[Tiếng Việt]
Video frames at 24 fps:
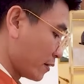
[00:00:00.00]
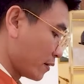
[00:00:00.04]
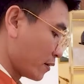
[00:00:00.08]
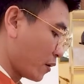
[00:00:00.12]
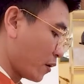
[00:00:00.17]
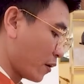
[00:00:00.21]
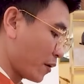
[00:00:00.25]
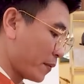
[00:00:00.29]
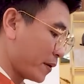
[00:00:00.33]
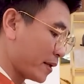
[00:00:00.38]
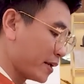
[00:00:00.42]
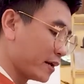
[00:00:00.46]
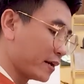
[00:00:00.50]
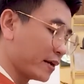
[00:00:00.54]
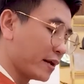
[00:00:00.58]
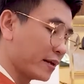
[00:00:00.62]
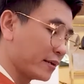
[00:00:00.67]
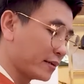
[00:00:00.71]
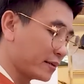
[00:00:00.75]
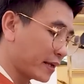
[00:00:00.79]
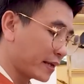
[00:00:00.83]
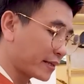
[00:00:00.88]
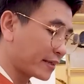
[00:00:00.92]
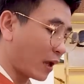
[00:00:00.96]
rồi bây giờ đến
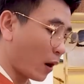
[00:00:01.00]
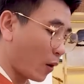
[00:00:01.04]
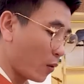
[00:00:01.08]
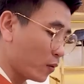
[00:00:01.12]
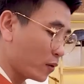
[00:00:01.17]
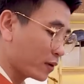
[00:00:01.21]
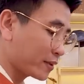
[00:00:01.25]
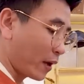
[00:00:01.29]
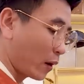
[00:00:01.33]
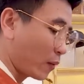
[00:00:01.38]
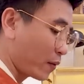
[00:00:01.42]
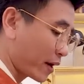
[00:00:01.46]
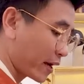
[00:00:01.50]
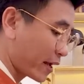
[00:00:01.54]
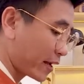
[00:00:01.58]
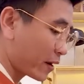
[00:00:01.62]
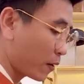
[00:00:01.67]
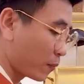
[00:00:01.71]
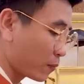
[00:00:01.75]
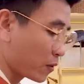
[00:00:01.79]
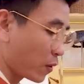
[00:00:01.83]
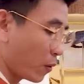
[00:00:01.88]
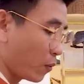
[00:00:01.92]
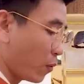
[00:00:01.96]
cái tẩu cái tẩu là cái
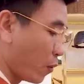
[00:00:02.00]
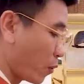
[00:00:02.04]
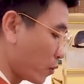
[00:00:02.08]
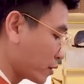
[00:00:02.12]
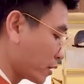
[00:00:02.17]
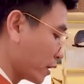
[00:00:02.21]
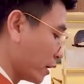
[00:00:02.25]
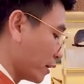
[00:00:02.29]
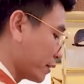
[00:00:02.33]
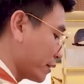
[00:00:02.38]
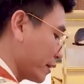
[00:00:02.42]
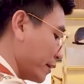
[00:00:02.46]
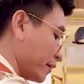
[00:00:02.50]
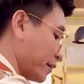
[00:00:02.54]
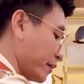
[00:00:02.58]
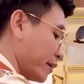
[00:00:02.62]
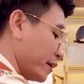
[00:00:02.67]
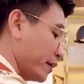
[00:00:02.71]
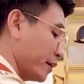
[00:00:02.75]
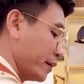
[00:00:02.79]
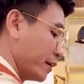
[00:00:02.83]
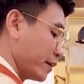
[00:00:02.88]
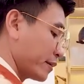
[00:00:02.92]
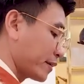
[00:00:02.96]
công cụ hỗ trợ thì
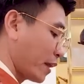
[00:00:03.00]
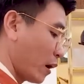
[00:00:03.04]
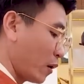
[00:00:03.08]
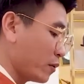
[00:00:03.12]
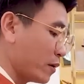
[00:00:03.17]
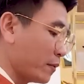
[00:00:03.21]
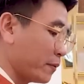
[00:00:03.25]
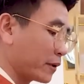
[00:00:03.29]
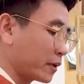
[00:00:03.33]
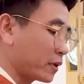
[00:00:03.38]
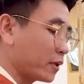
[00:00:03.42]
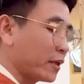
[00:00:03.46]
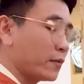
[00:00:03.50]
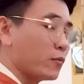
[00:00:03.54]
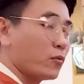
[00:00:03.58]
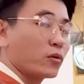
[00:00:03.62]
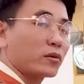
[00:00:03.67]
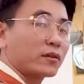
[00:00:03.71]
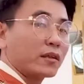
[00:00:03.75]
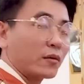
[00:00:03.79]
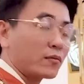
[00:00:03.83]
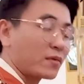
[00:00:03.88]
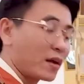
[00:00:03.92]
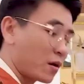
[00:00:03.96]
tẩu thì mình có thể
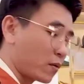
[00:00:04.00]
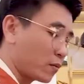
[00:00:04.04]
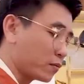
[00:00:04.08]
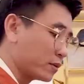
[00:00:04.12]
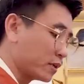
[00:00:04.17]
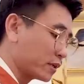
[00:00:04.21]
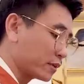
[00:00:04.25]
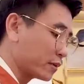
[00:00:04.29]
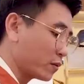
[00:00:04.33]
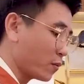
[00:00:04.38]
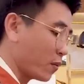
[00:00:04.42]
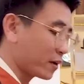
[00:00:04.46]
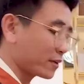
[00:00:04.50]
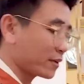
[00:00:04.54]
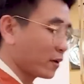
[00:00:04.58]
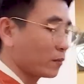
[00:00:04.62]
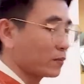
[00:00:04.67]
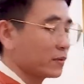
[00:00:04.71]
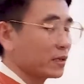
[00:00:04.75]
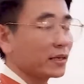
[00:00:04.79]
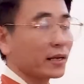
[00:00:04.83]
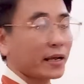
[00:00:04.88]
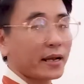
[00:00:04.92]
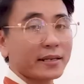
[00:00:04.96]
mua tẩu nào cũng được nhưng quan
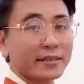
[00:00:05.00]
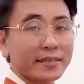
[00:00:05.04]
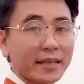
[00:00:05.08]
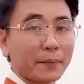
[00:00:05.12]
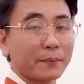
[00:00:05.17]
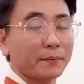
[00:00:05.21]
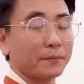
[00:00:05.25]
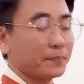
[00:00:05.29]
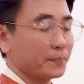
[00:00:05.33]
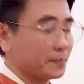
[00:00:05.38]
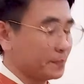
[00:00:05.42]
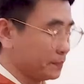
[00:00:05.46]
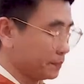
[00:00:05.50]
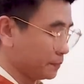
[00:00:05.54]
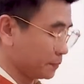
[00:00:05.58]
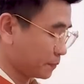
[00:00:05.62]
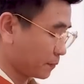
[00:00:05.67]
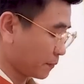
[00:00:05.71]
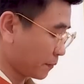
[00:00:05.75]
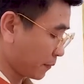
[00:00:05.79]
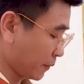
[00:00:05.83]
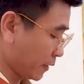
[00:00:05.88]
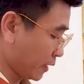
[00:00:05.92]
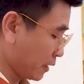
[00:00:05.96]
trọng nhất là cái chầm
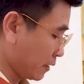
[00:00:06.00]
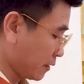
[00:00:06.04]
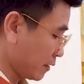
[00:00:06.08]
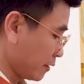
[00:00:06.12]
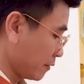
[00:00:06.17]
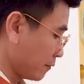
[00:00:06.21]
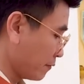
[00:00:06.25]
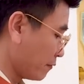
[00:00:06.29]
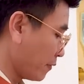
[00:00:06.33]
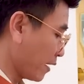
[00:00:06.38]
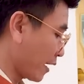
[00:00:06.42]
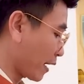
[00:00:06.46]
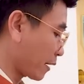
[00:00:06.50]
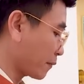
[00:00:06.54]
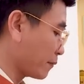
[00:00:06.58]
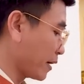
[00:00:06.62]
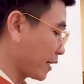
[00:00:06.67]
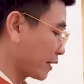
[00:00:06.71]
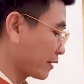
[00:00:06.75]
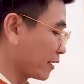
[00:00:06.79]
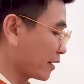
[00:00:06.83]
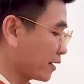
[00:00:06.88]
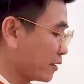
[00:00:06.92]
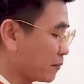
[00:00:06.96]
và đặc
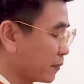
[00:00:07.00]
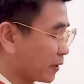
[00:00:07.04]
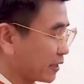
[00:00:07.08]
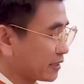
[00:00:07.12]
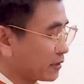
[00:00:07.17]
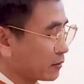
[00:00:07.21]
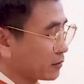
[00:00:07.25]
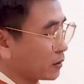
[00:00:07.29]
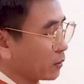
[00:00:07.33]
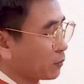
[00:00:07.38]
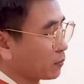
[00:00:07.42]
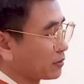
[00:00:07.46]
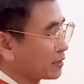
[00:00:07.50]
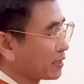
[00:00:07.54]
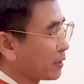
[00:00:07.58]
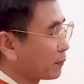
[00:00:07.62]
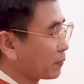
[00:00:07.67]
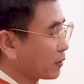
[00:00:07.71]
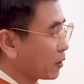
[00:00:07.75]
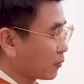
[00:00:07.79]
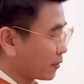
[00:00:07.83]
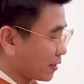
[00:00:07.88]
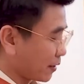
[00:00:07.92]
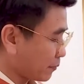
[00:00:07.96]
biệt là nếu mình dùng trầm
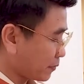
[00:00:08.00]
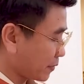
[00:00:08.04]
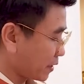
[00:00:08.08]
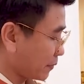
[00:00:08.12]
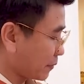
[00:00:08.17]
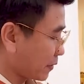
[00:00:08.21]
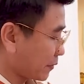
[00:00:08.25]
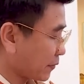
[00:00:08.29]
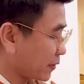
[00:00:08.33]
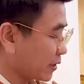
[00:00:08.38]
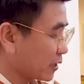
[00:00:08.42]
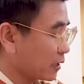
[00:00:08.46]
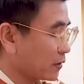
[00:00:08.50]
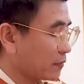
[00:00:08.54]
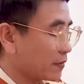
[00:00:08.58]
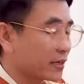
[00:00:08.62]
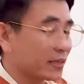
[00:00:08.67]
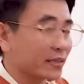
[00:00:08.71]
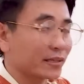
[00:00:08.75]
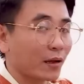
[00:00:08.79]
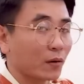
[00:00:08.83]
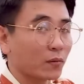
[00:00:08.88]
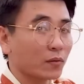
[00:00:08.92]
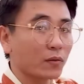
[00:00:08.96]
cao cấp thì mình phải chơi với
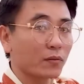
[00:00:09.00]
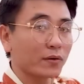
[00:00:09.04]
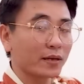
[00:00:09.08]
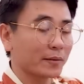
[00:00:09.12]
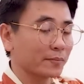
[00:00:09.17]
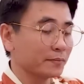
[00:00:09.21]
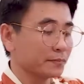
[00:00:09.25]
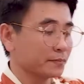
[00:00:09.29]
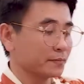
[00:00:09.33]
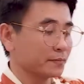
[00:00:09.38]
tẩu cao cấp